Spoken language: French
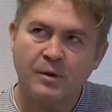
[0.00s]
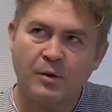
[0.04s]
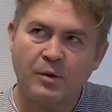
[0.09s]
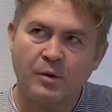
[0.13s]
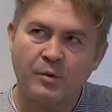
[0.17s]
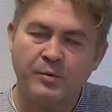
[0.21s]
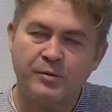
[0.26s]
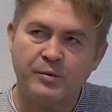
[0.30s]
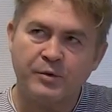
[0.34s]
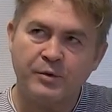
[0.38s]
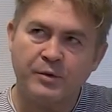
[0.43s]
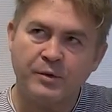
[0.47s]

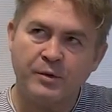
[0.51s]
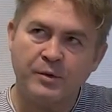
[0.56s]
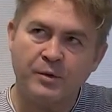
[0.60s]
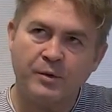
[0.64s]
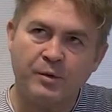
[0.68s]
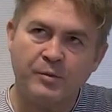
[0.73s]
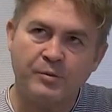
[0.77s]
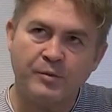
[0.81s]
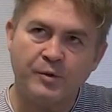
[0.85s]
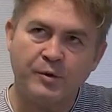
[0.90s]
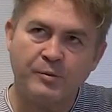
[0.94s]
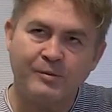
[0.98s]
on peut,
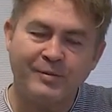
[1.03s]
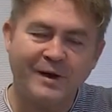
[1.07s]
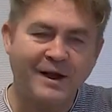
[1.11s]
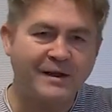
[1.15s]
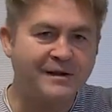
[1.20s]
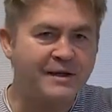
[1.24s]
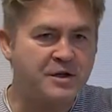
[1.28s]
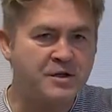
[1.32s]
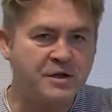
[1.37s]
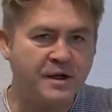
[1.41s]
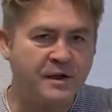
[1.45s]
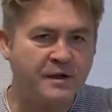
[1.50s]
on peut
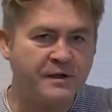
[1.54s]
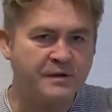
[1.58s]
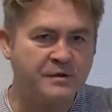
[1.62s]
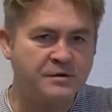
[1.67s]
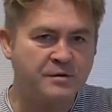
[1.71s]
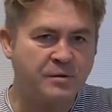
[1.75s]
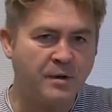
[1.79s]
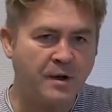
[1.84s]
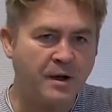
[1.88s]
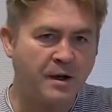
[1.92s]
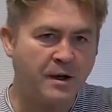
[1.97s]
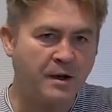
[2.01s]
partager
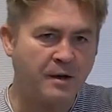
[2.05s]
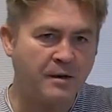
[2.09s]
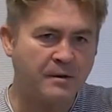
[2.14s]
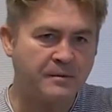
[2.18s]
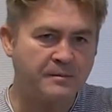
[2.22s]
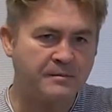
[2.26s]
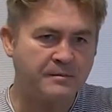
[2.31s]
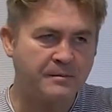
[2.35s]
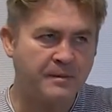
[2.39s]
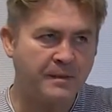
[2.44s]
l'histoire,